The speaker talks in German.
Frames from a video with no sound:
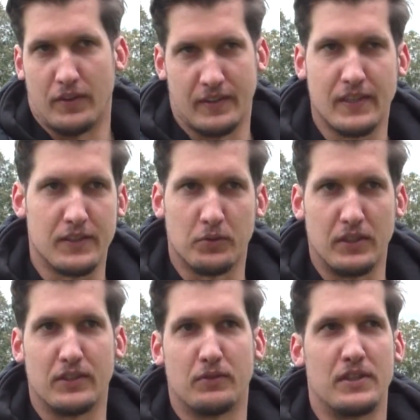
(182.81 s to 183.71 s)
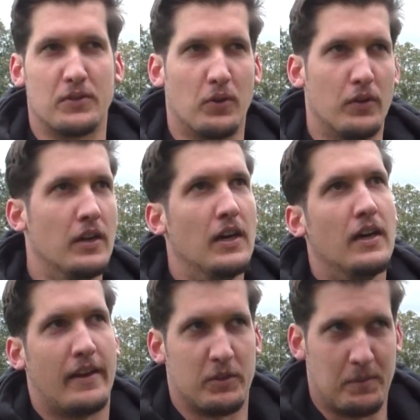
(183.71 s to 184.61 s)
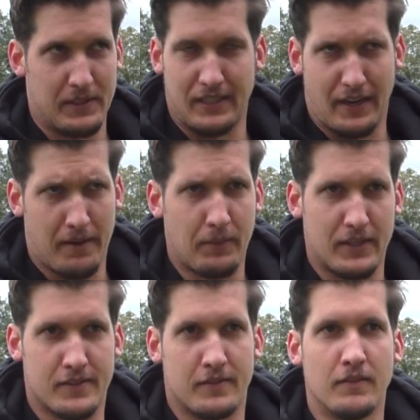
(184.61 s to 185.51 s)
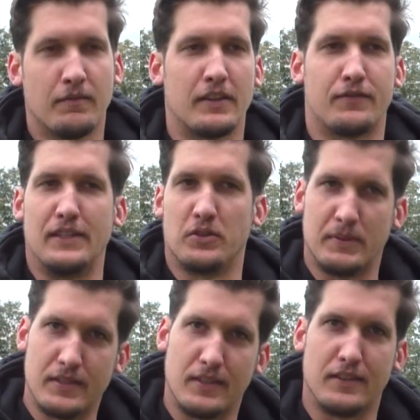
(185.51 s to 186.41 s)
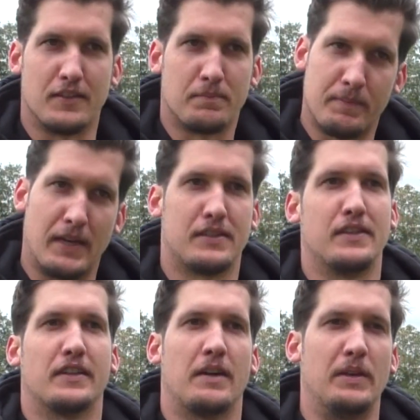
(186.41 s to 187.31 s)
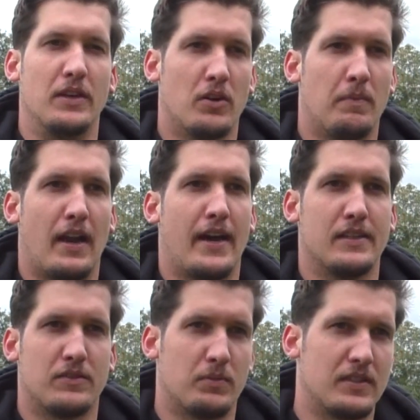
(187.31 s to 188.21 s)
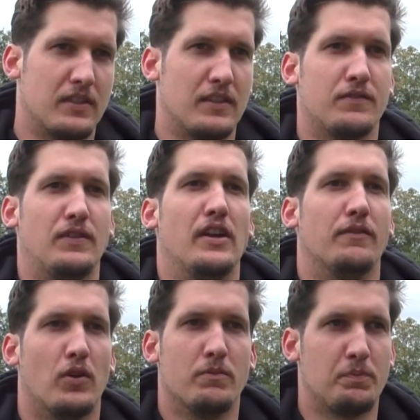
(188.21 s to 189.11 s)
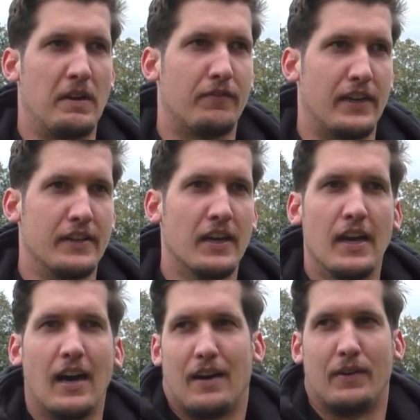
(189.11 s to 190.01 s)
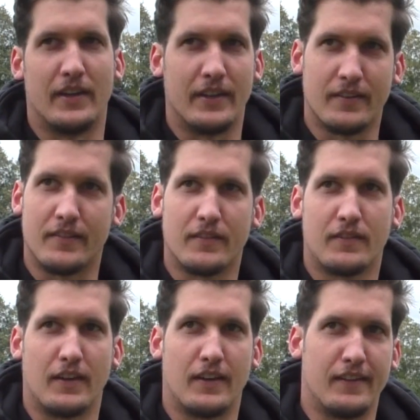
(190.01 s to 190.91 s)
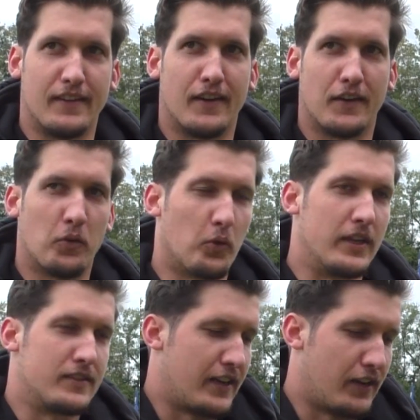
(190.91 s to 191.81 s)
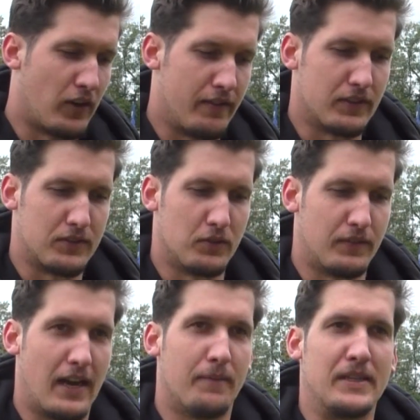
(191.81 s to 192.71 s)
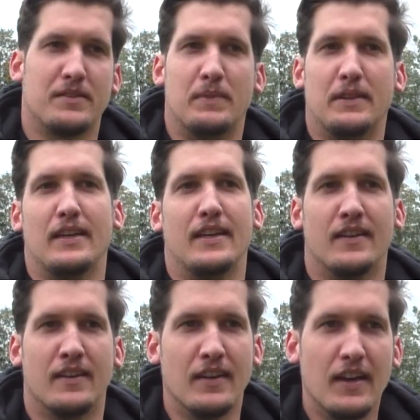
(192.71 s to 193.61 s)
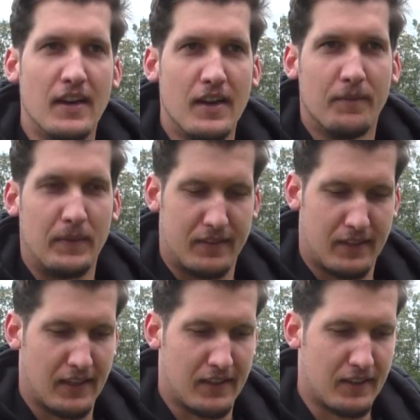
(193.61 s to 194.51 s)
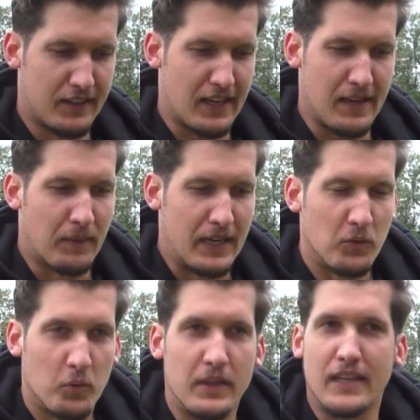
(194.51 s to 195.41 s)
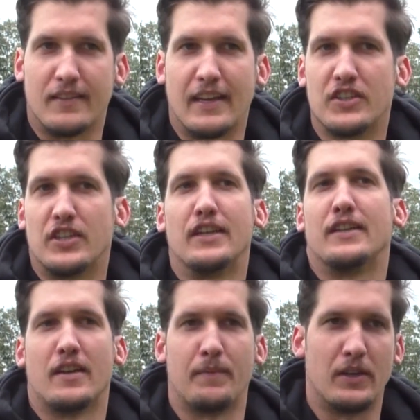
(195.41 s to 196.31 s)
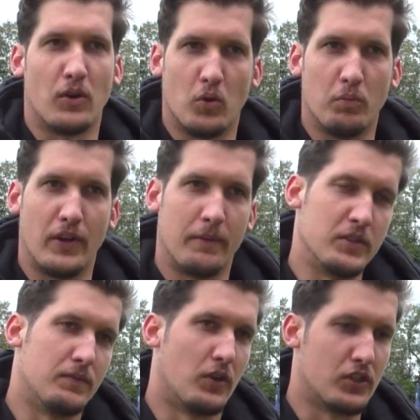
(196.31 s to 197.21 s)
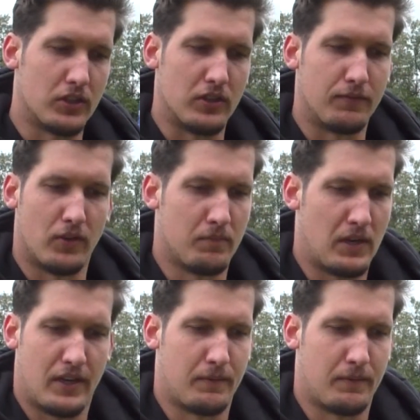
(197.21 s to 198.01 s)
Es ist halt so die Situation, da muss man sich halt anpassen. Es fehlt so ein bisschen dieses, man macht sich in der Kabine nochmal heiß, so ein bisschen das Feeling vorm Spiel fehlt. Aber das ist in dieser Corona-Zeit halt auch einfach so, wer am besten mit den mit den Gegebenheiten umgeht, der steht halt dann am Ende auch oben und da müssen wir noch einen Schritt nach vorne machen.